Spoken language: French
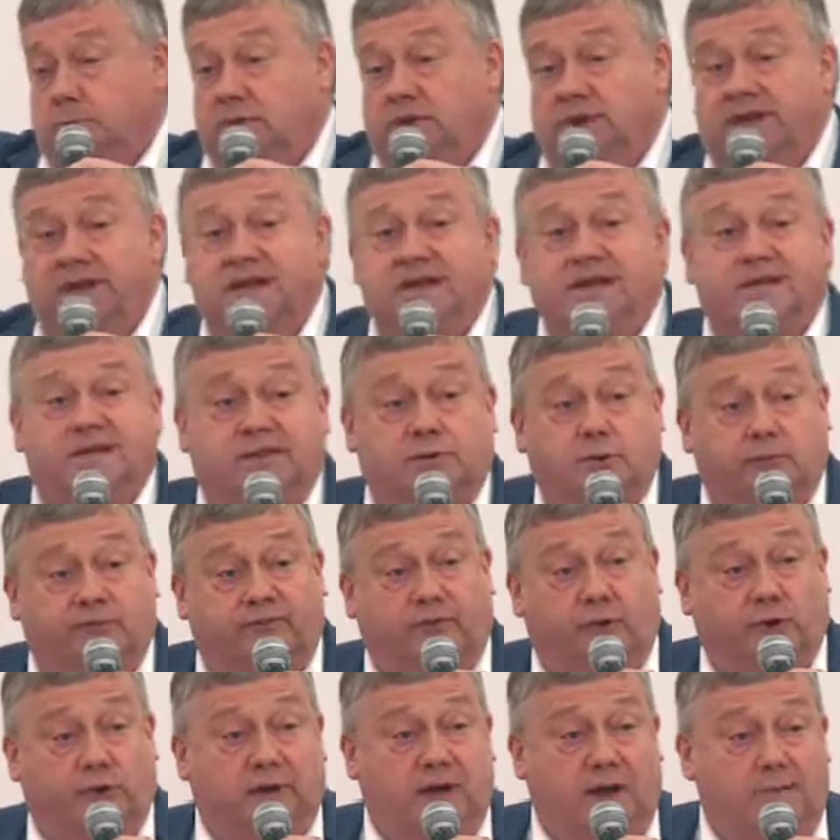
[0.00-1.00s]
Qui se
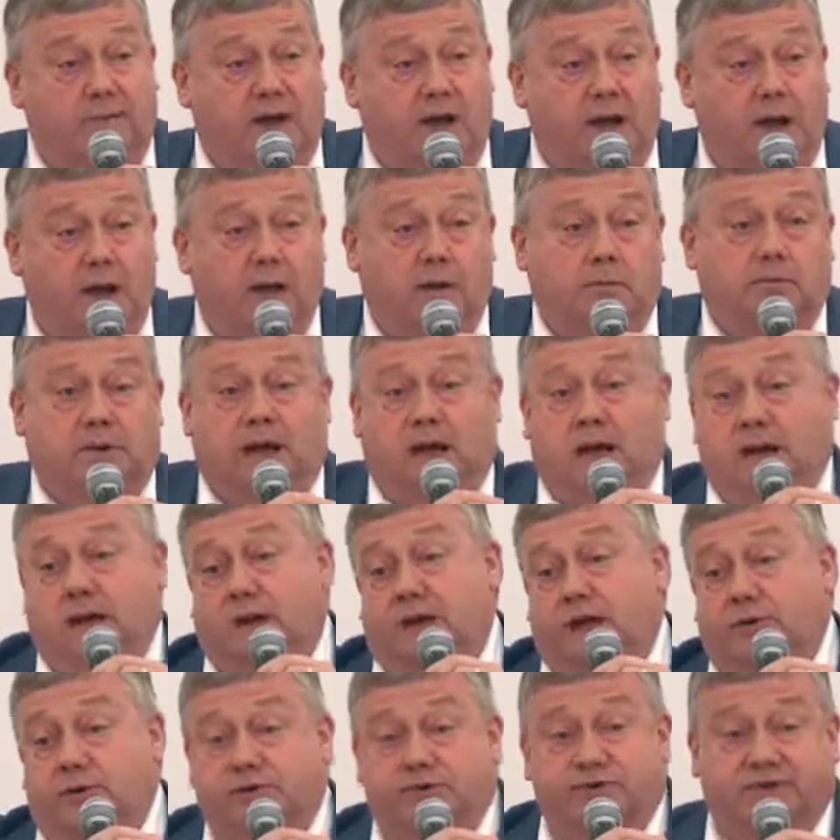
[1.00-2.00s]
frotte les mains ben,
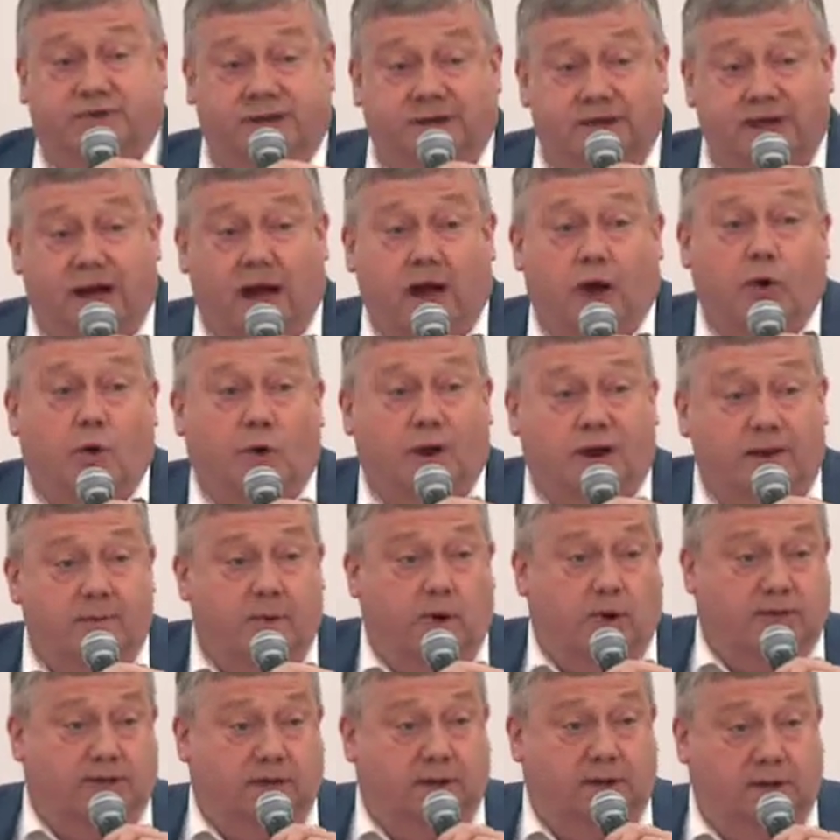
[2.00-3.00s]
L'industrie
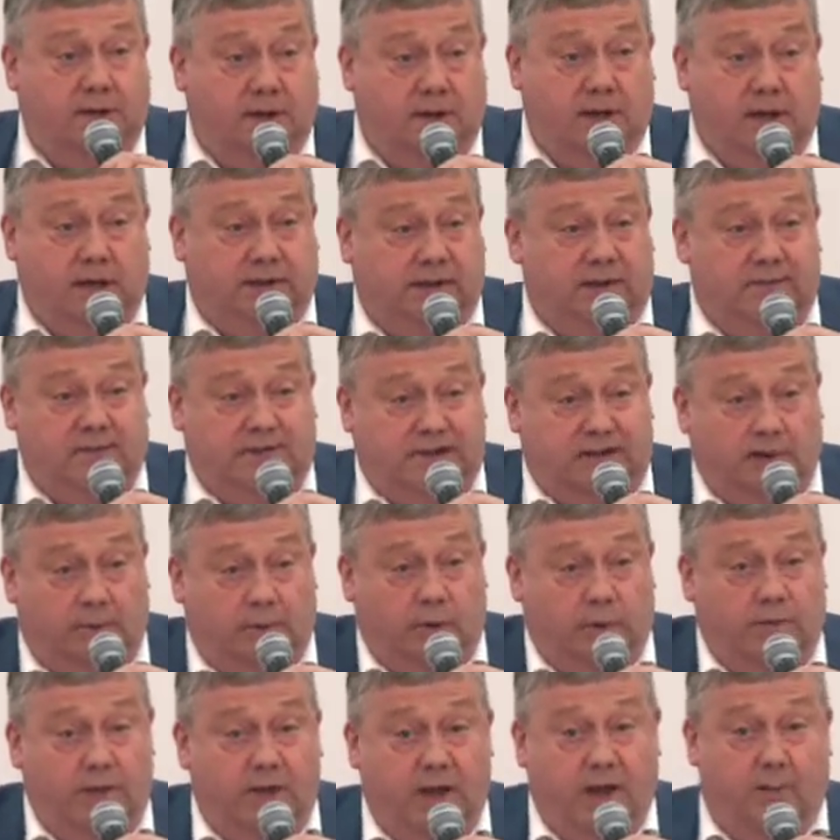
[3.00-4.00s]
agroalimentaire qui a des matières
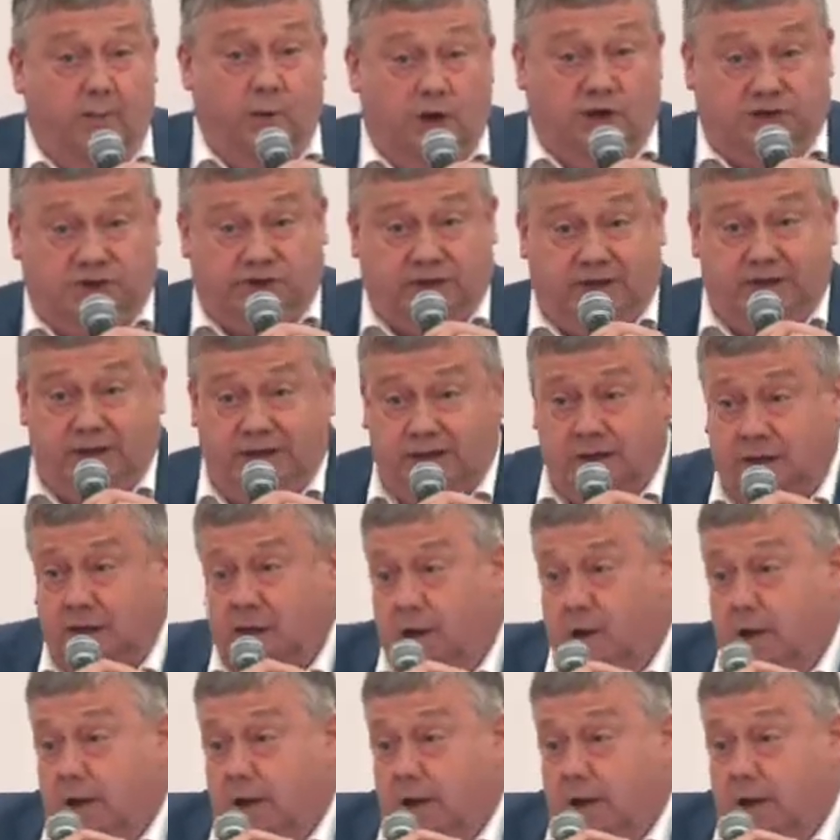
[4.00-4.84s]
premières moins chères